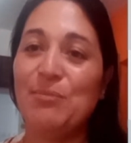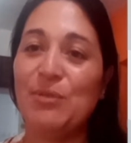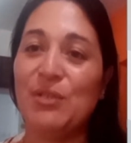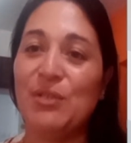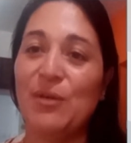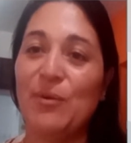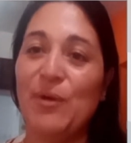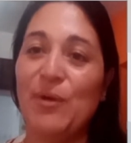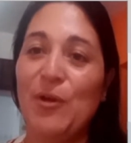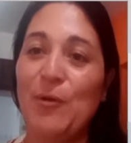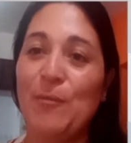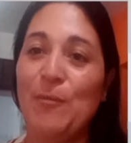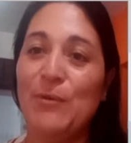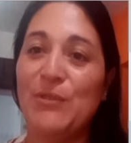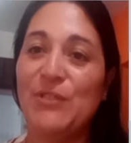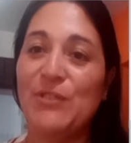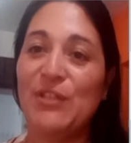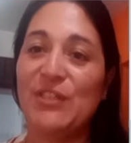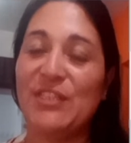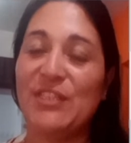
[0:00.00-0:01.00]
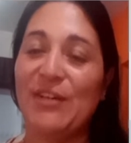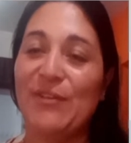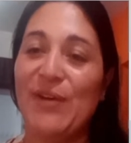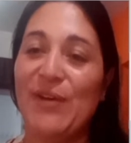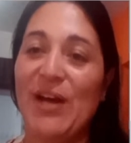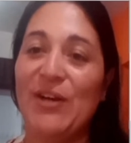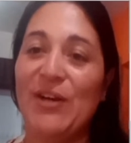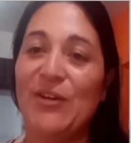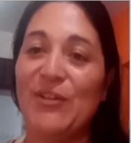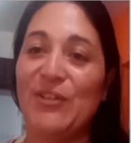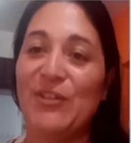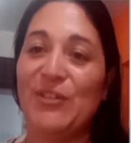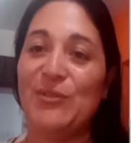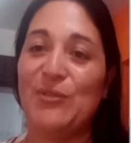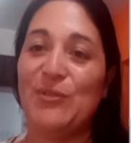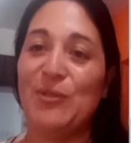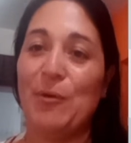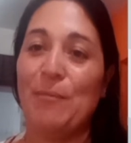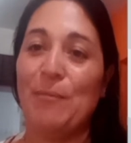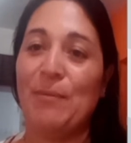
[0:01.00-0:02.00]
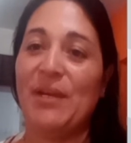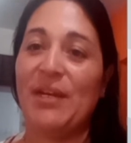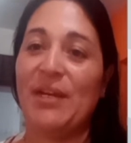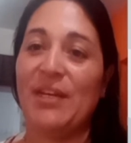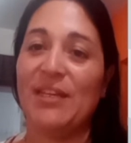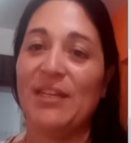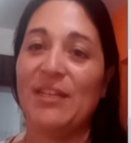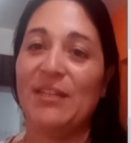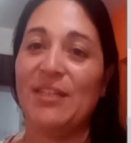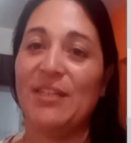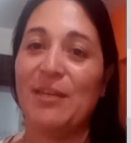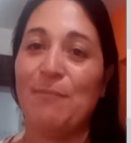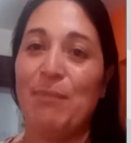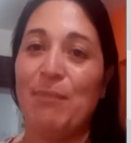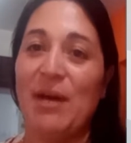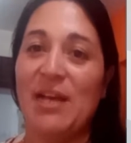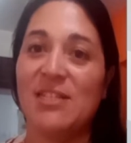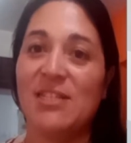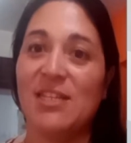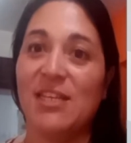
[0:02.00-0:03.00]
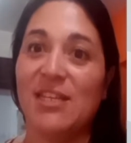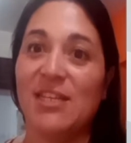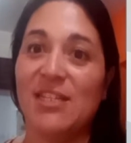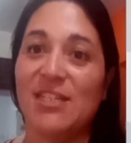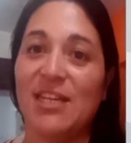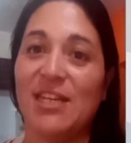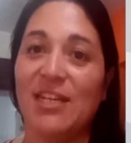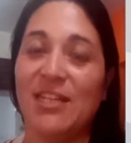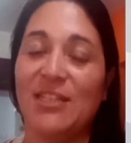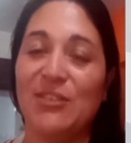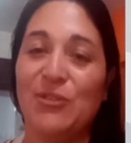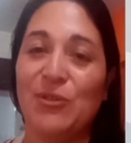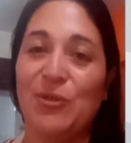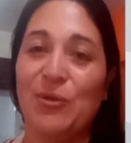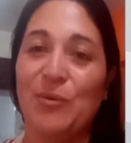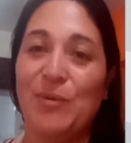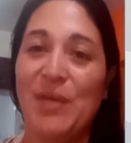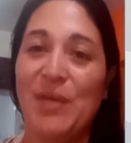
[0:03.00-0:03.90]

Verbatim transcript: porque bueno, es mucho el trabajo y uno espera que pase y que salga todo